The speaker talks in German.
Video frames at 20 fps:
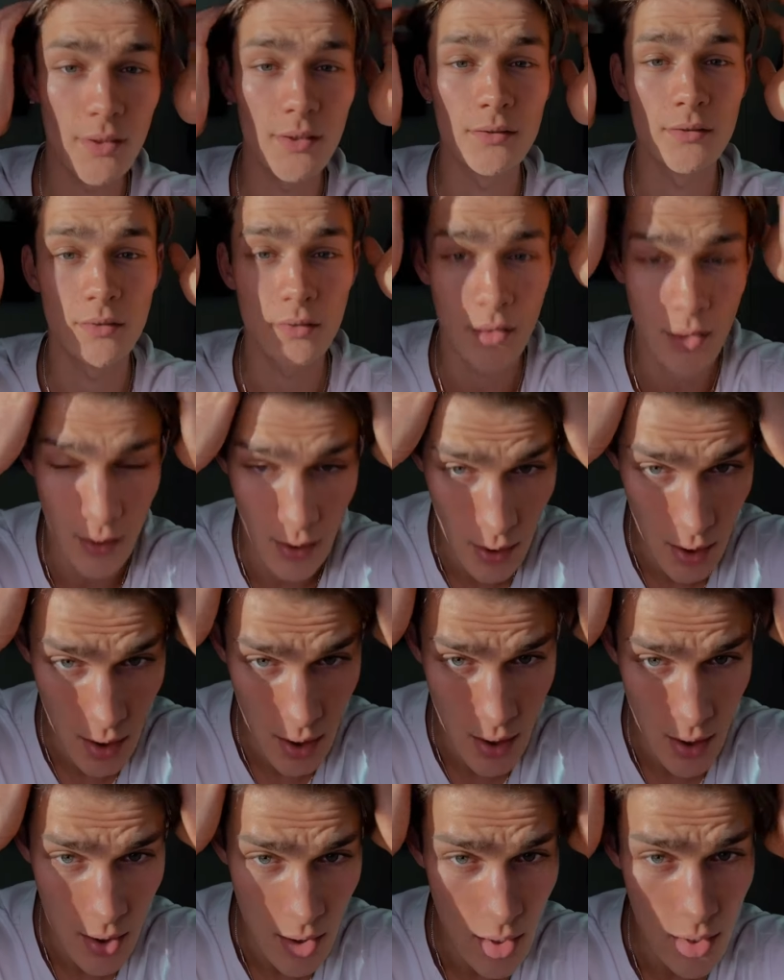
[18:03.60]
Warte.
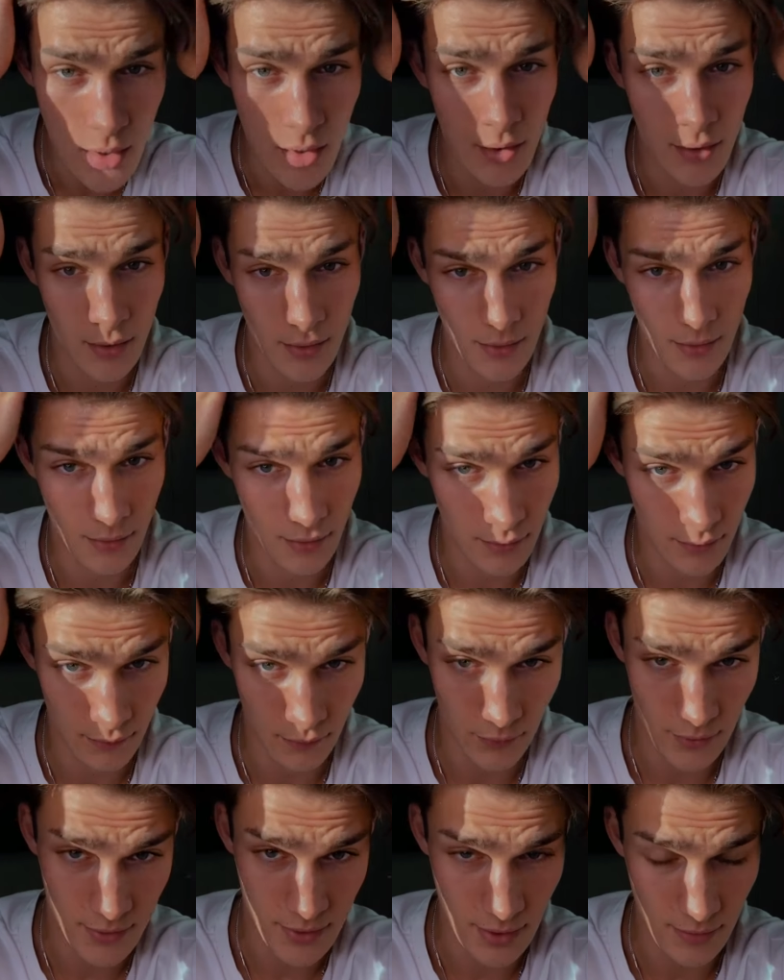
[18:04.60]

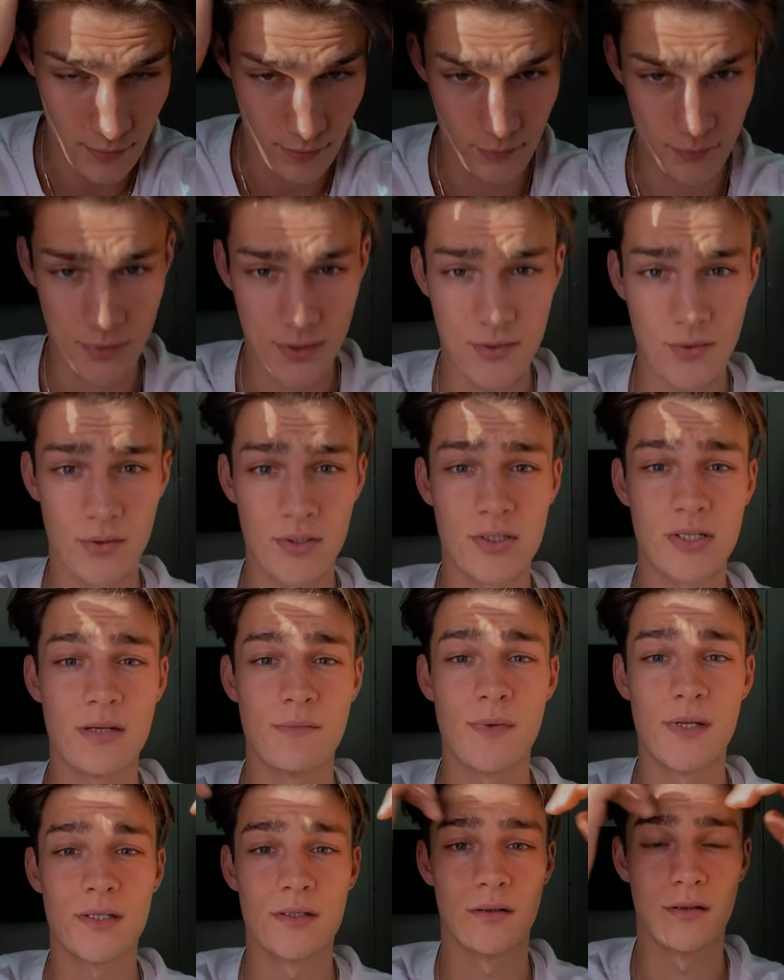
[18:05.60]
Wo ist der? Das ist doch nicht
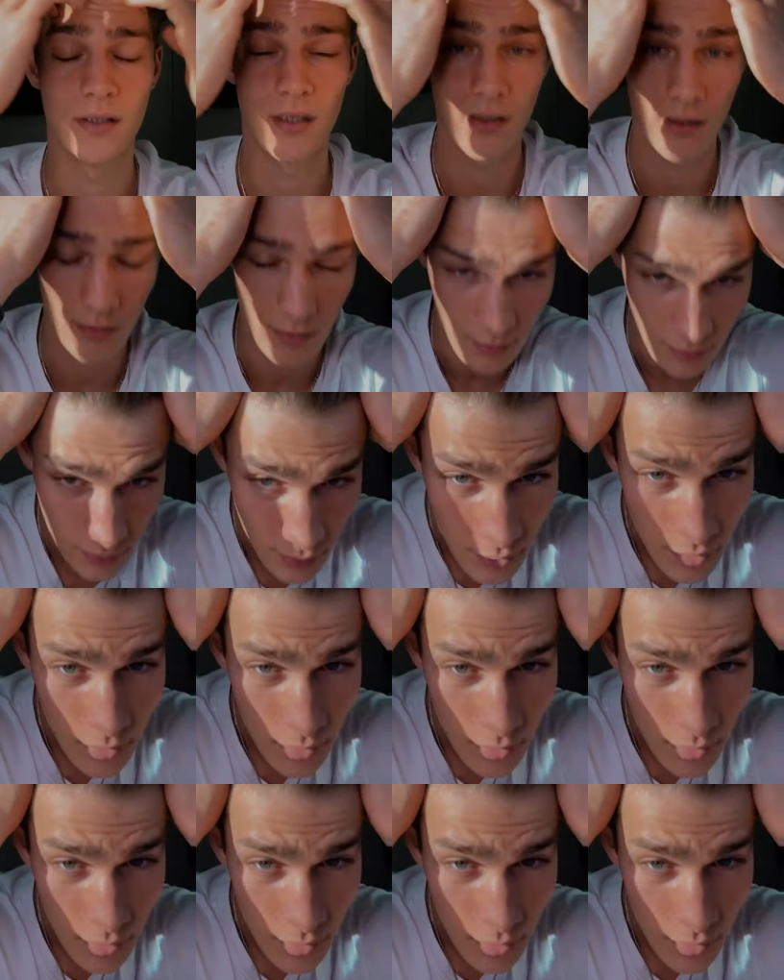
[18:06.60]
die Mitte, oder?